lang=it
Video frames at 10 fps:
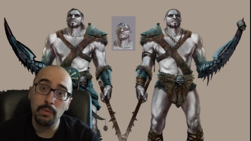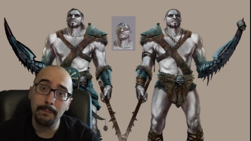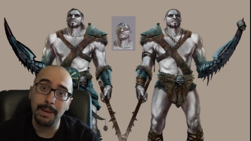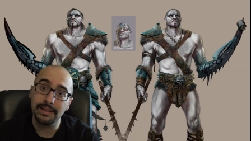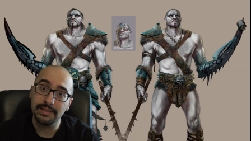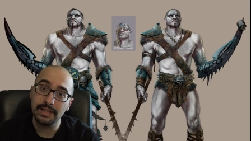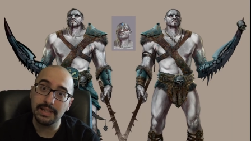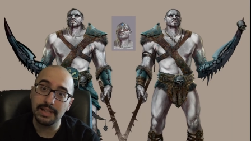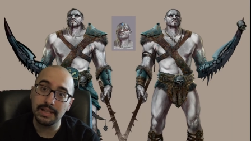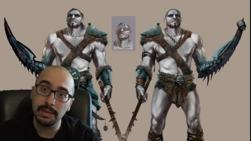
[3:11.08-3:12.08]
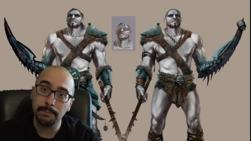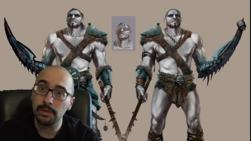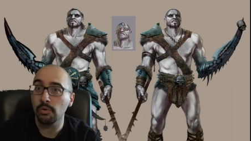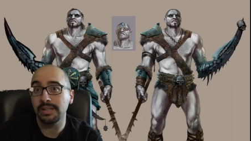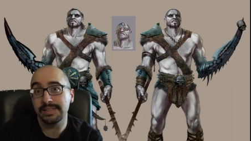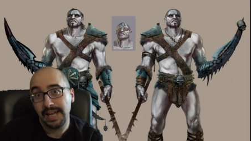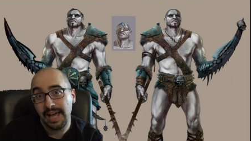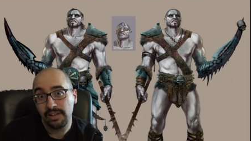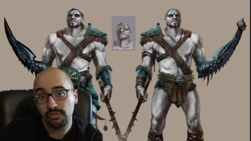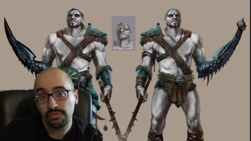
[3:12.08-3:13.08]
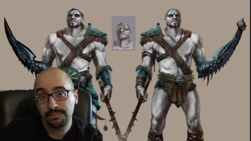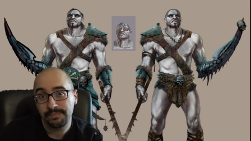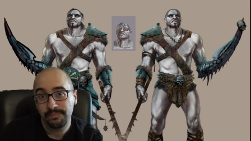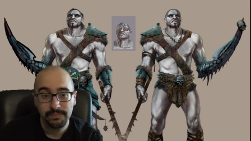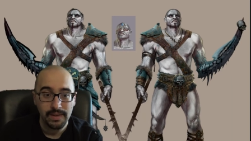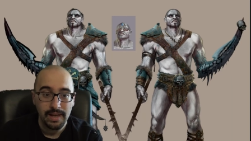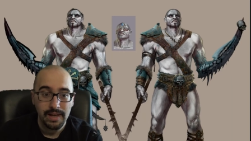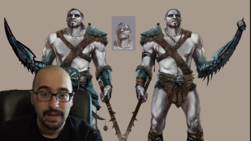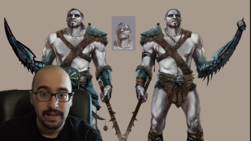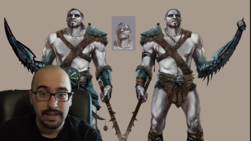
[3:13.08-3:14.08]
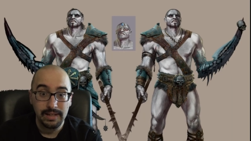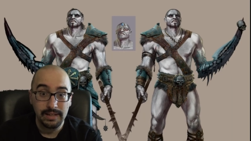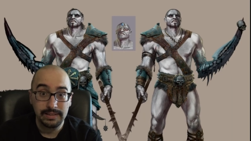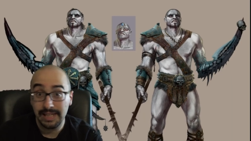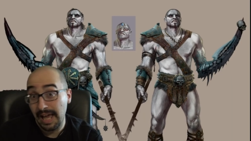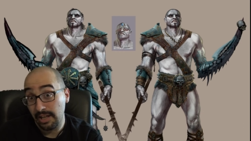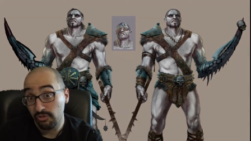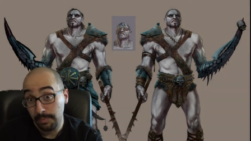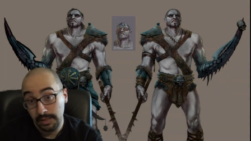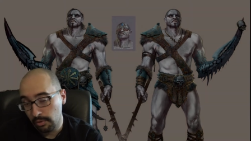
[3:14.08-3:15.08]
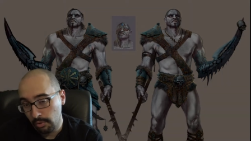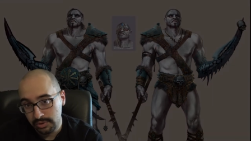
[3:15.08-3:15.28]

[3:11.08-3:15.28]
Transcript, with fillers: una banda di predoni di Slanesh. Eh, Slanesh, per chi non lo